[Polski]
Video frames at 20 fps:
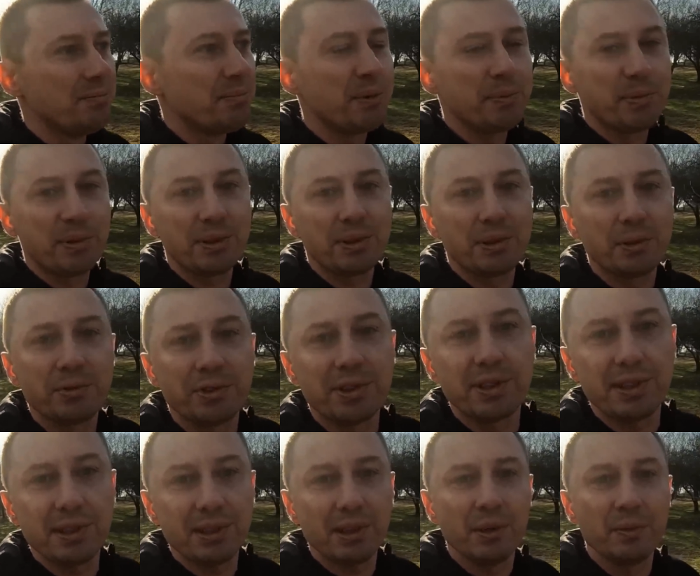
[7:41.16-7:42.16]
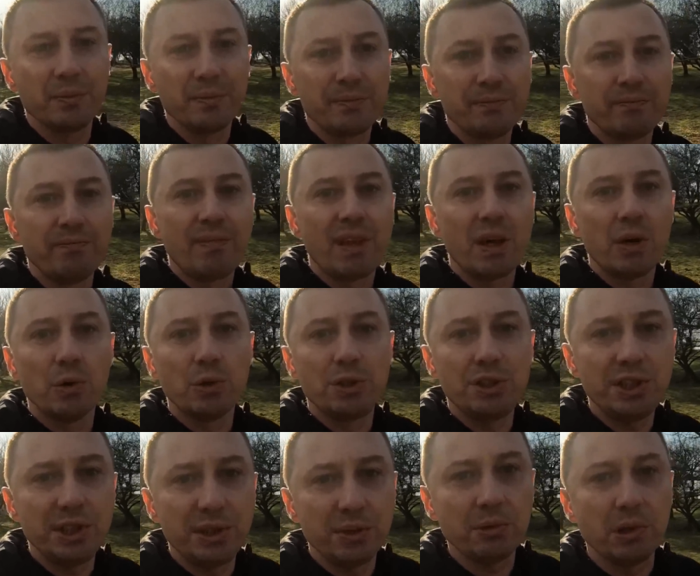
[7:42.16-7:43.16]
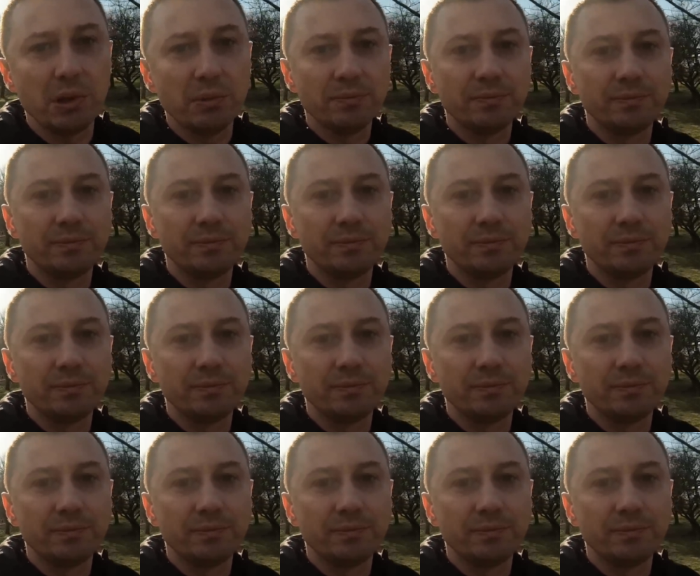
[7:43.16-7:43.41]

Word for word: po prostu wszystko ucichło.